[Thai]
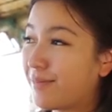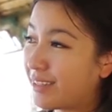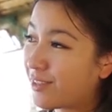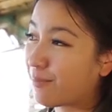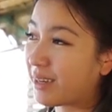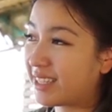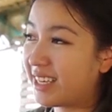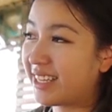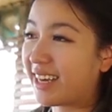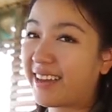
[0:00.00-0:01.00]
รีสอร์ทบาง
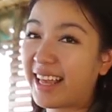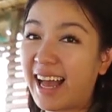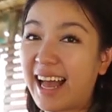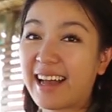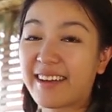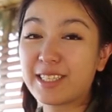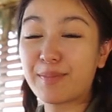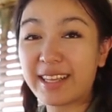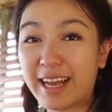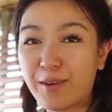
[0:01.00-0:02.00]
ที่เนี่ย ระยะห่างก็จะ
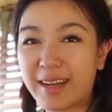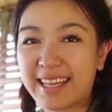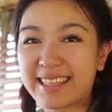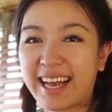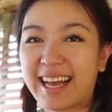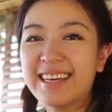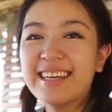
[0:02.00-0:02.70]
ไม่เท่ากันค่ะ